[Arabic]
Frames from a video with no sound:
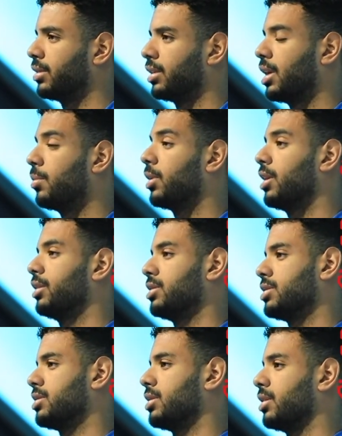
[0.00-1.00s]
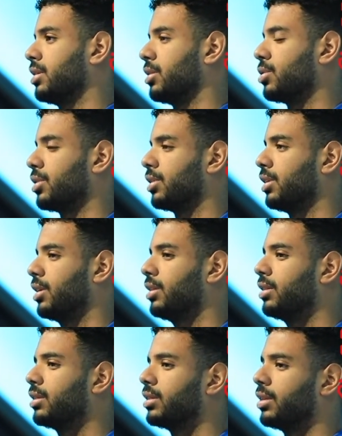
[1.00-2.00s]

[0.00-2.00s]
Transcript: قبل أدش كرة اليد